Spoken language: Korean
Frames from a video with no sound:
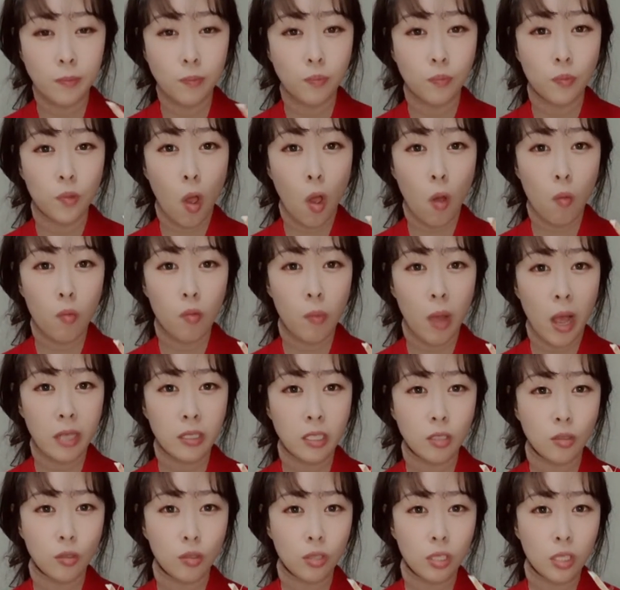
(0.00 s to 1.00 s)
음, 너무
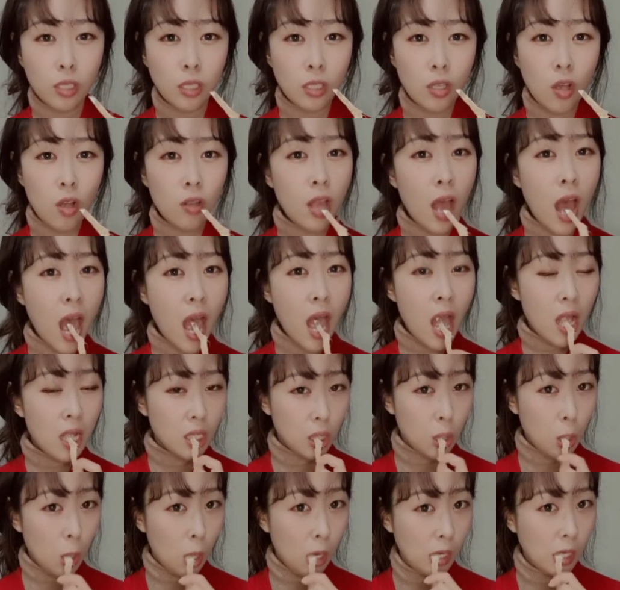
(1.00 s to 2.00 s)
맛있고
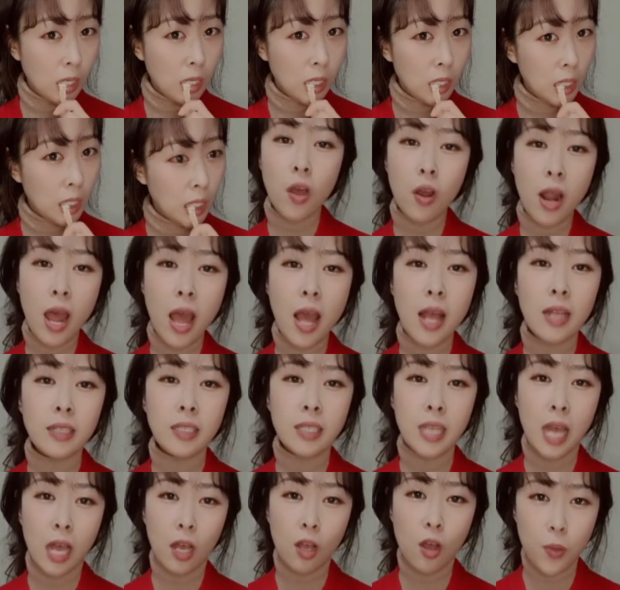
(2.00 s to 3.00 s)
신선한
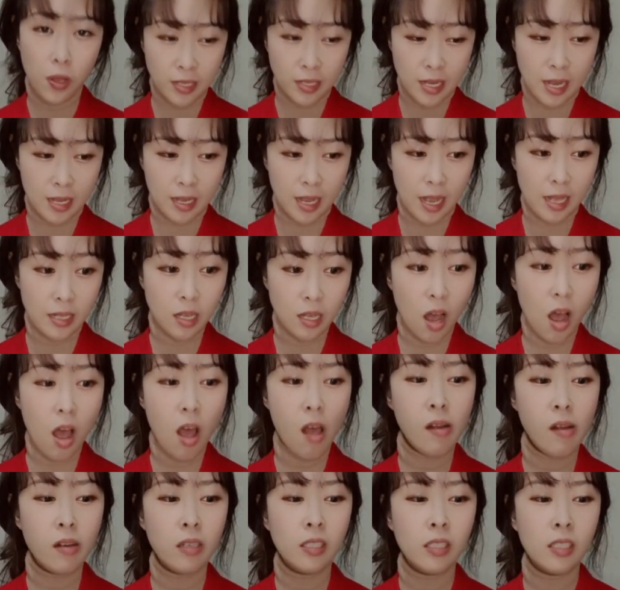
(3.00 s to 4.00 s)
정결한 작업
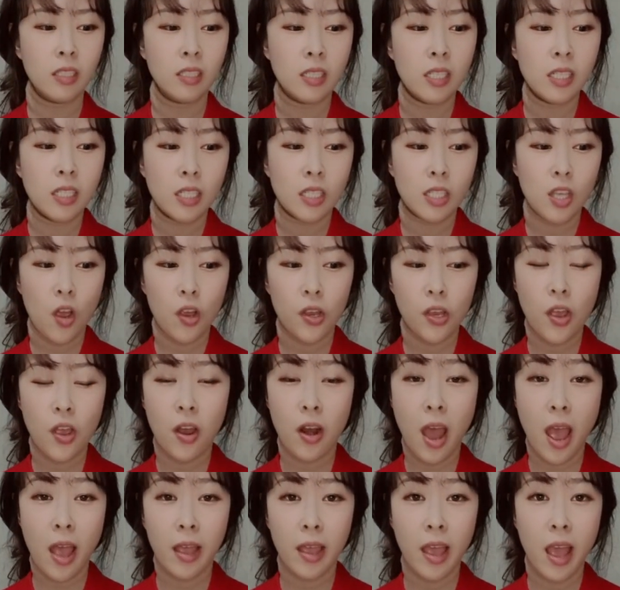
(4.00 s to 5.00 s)
현장에서
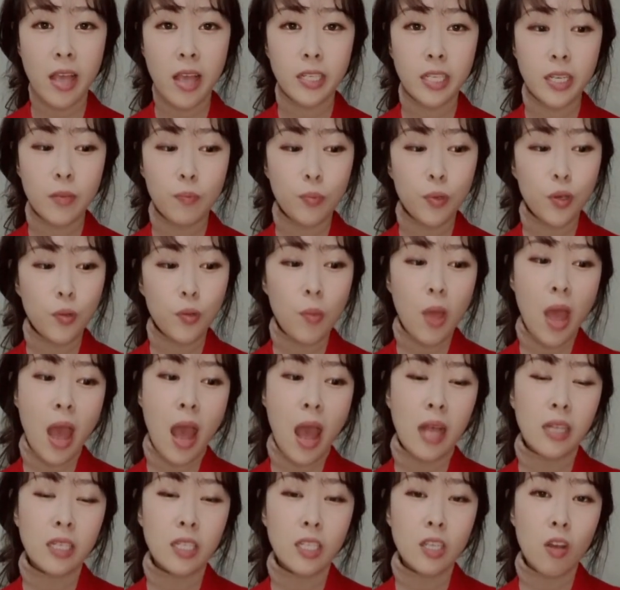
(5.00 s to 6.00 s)
청결하게
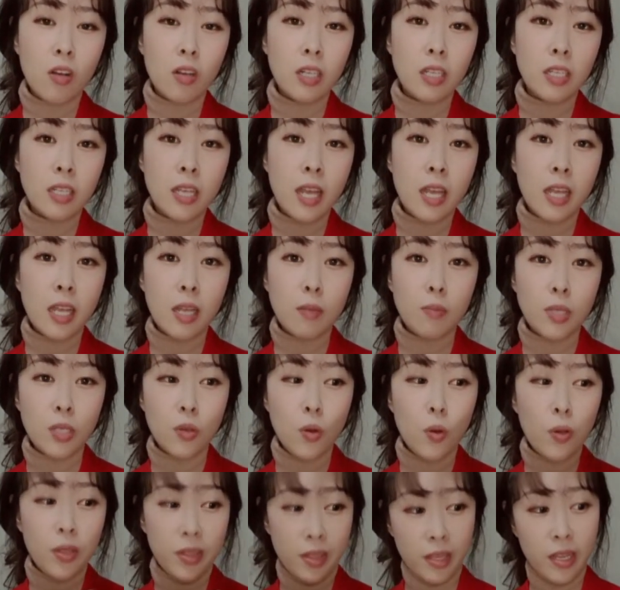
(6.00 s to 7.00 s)
식품의 안정을
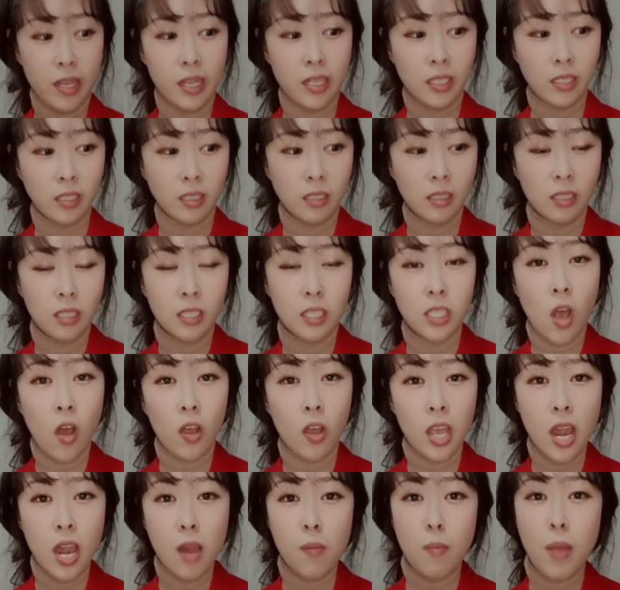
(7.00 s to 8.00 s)
책임지고 있는
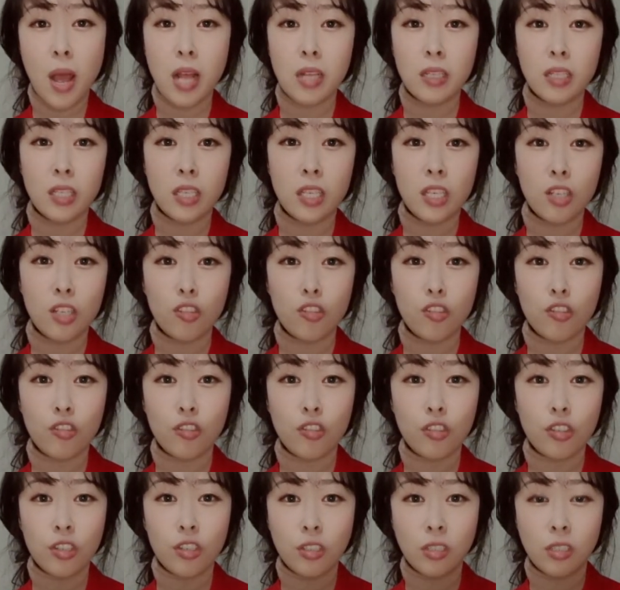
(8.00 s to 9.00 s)
영일만
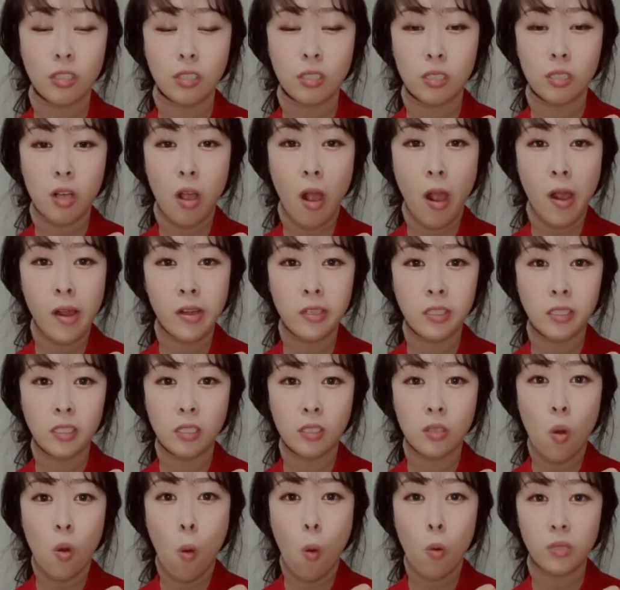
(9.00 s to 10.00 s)
친구
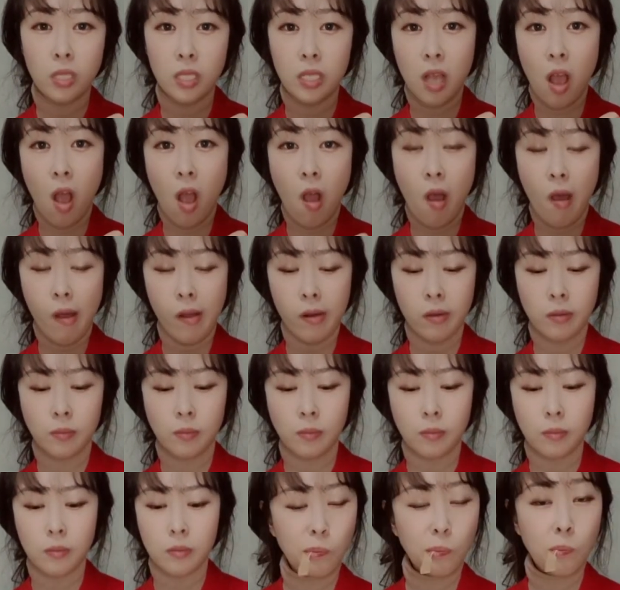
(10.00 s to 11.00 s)
오징어
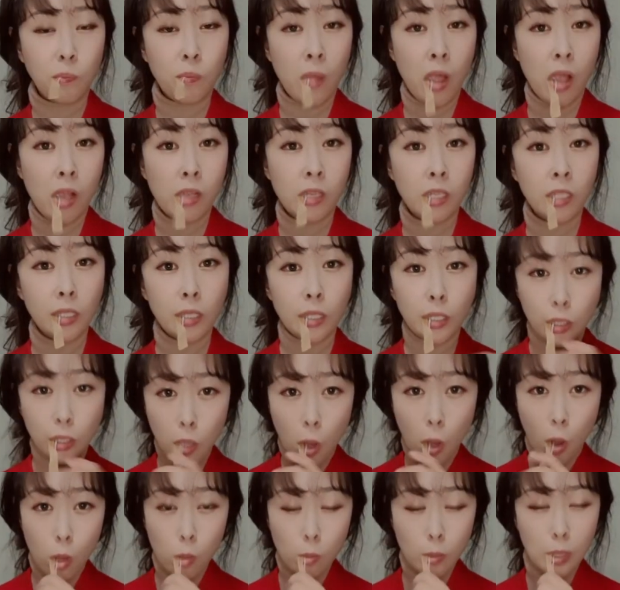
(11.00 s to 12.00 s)

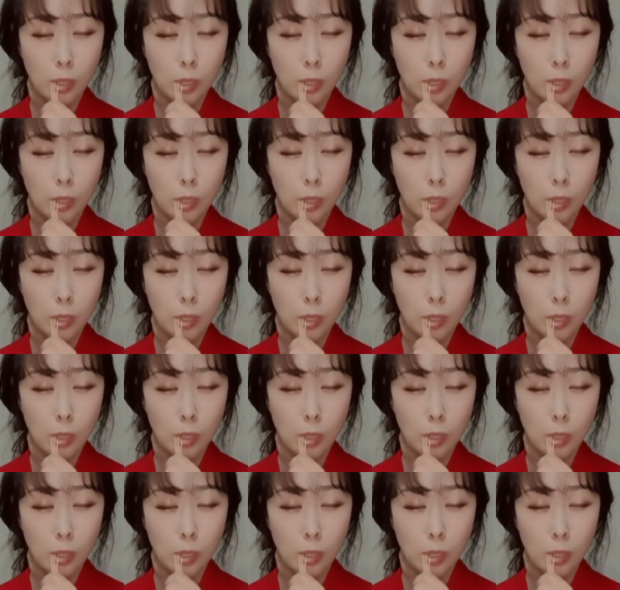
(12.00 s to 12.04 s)
정말